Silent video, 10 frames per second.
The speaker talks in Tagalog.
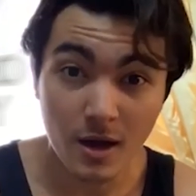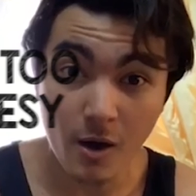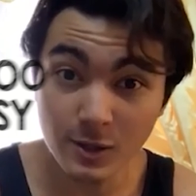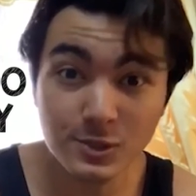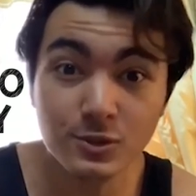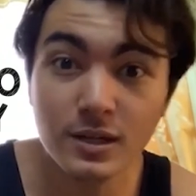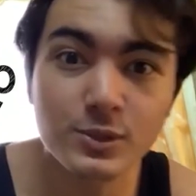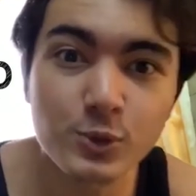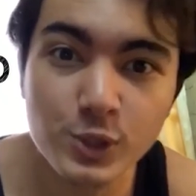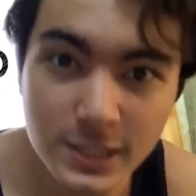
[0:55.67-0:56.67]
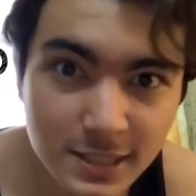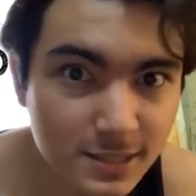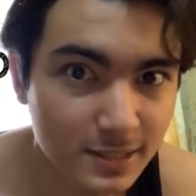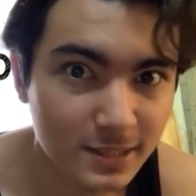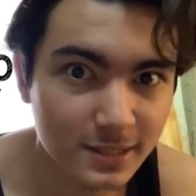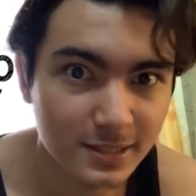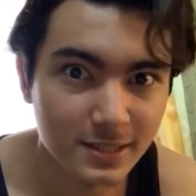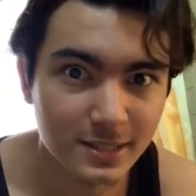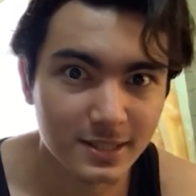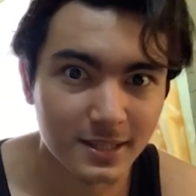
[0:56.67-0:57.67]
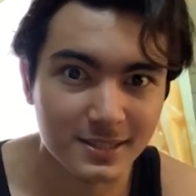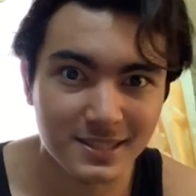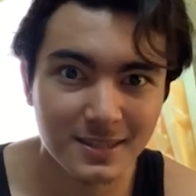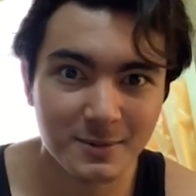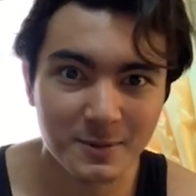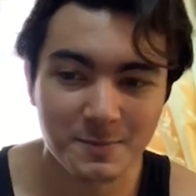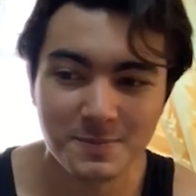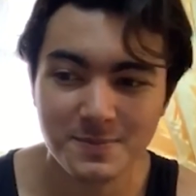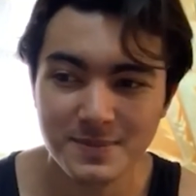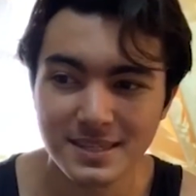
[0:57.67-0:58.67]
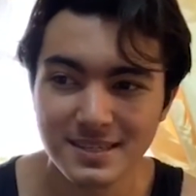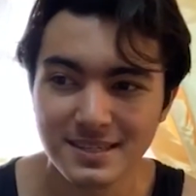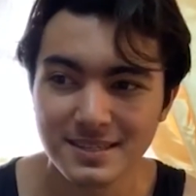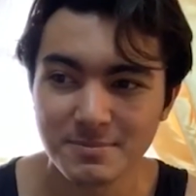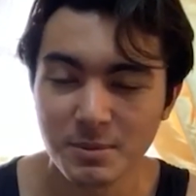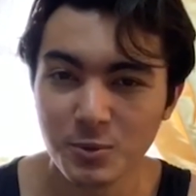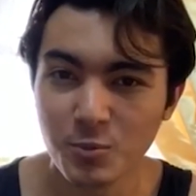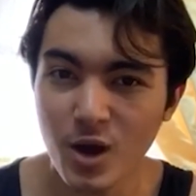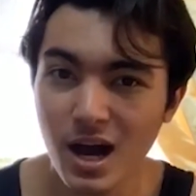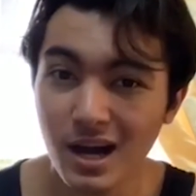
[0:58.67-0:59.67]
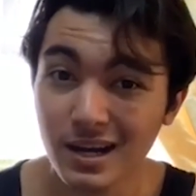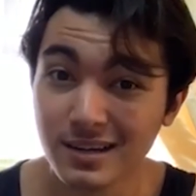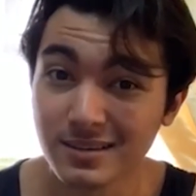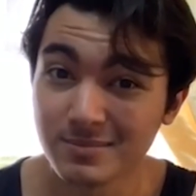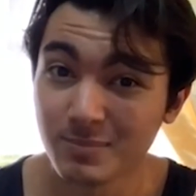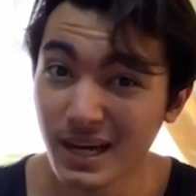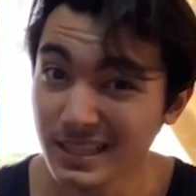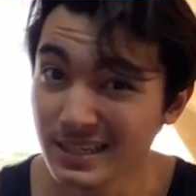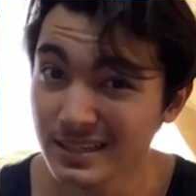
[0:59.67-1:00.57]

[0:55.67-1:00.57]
Also not too cheesy. Kasi magmumukha kang maniac